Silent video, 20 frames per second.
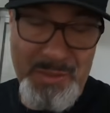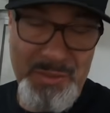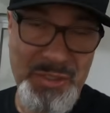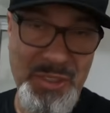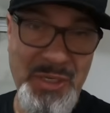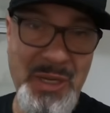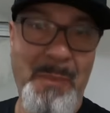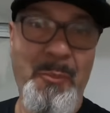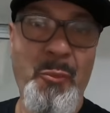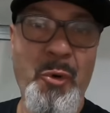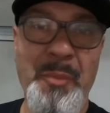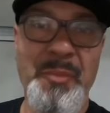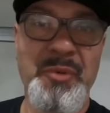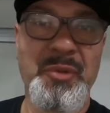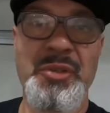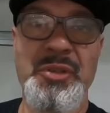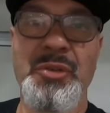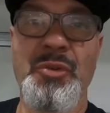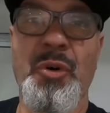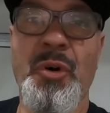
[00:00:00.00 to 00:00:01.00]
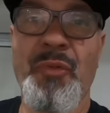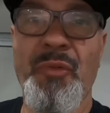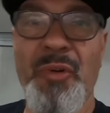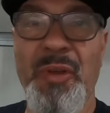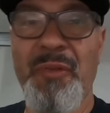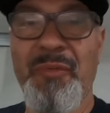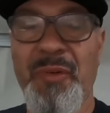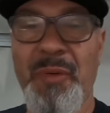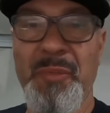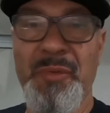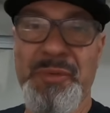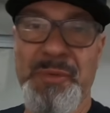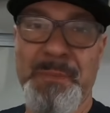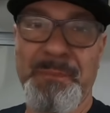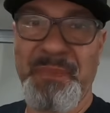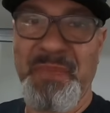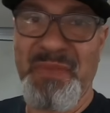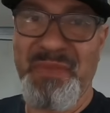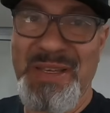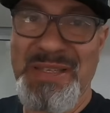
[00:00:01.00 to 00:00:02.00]
dinamômetro de novo e vamos
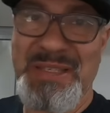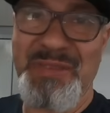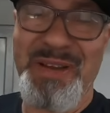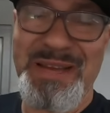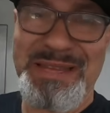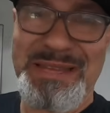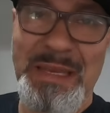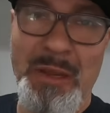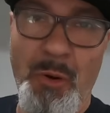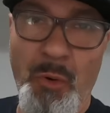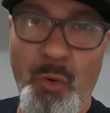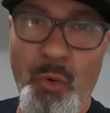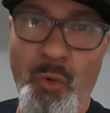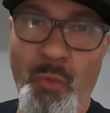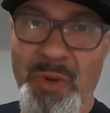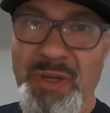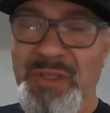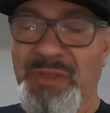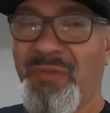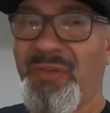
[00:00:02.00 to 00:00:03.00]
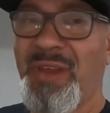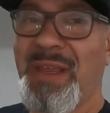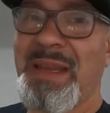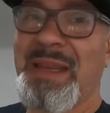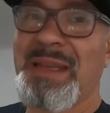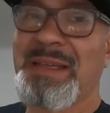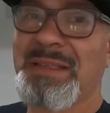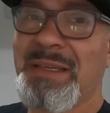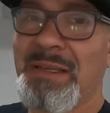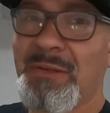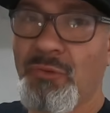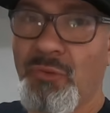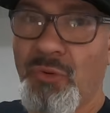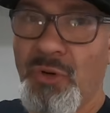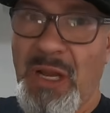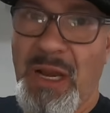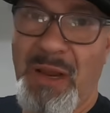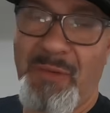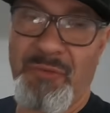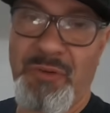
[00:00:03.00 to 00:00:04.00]
ver se vai ter alguma diferença no
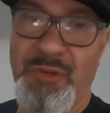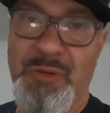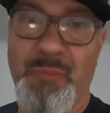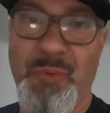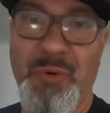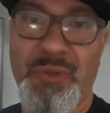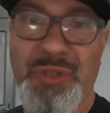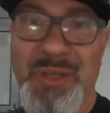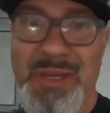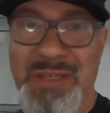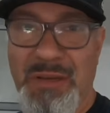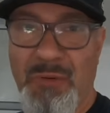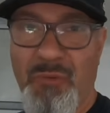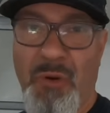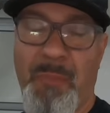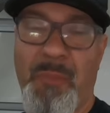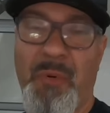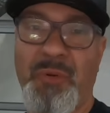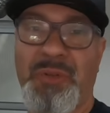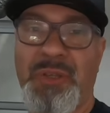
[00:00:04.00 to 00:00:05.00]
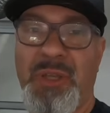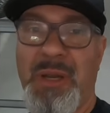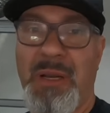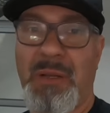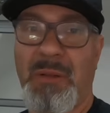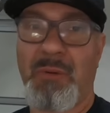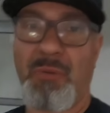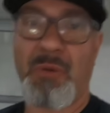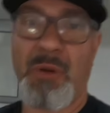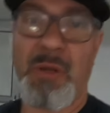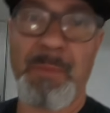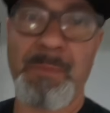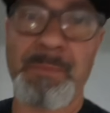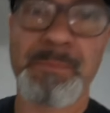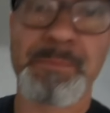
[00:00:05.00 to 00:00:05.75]
gráfico de potência com a ponteira longa.